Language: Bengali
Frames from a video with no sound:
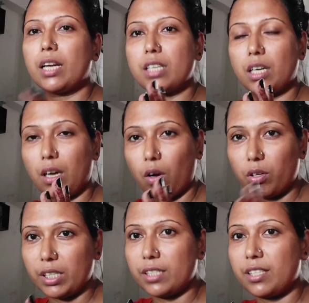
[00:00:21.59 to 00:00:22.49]
যারা
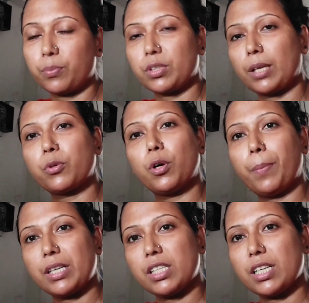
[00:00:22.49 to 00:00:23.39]
অলরেডি সাবস্ক্রাইব করে
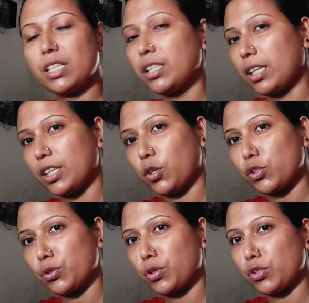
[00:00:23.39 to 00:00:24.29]
পাশে আছেন তাদেরকে
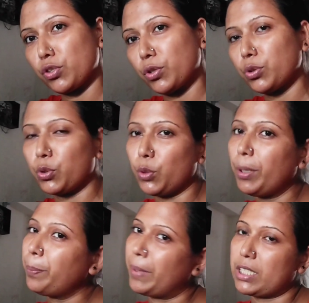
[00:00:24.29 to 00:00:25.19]
অসংখ্য অসংখ্য
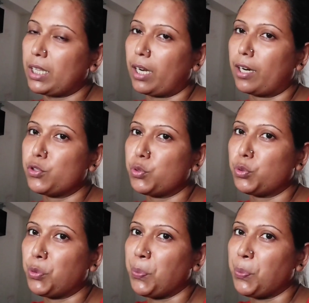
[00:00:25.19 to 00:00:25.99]
ধন্যবাদ পাশে থাকার জন্য